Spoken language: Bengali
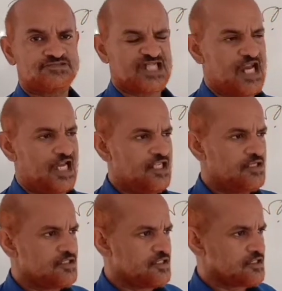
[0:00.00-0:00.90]
চাল
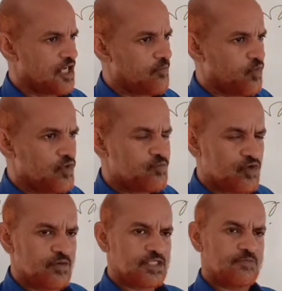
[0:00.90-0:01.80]
কাপড়
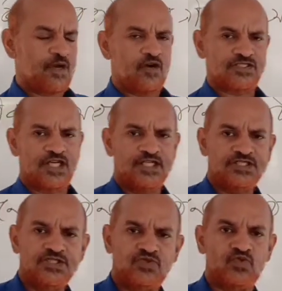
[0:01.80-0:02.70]
প্রভৃতি পাওয়া যায়
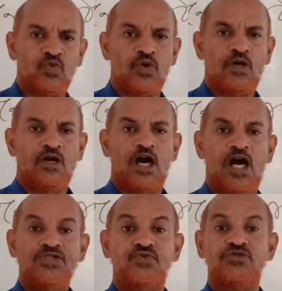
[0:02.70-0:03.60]
কিন্তু
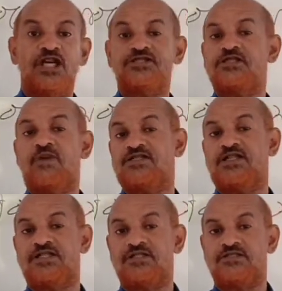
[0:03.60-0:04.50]
আন্তর্জাতিক
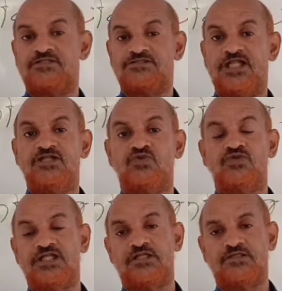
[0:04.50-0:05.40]
বাজারে যেহেতু
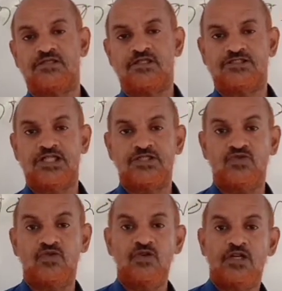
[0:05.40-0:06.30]
নেই
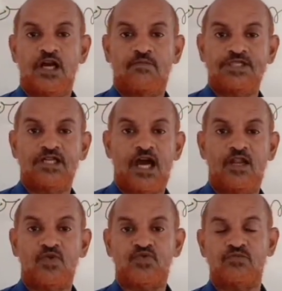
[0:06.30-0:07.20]
সেহেতু আমাদের
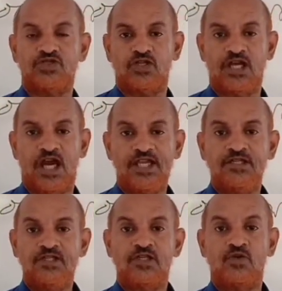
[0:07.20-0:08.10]
আলোচ্য বিষয় আর
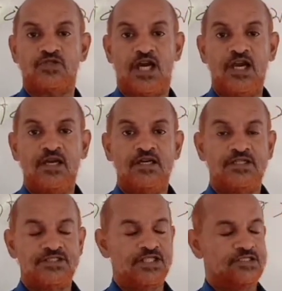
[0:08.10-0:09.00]
ওটা
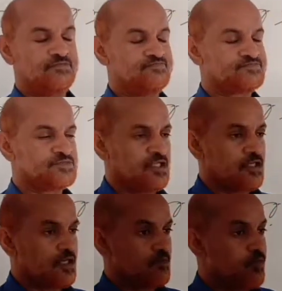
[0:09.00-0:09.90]
নেই
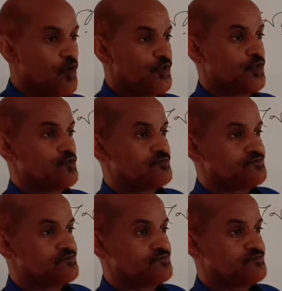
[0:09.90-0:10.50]
বন্টন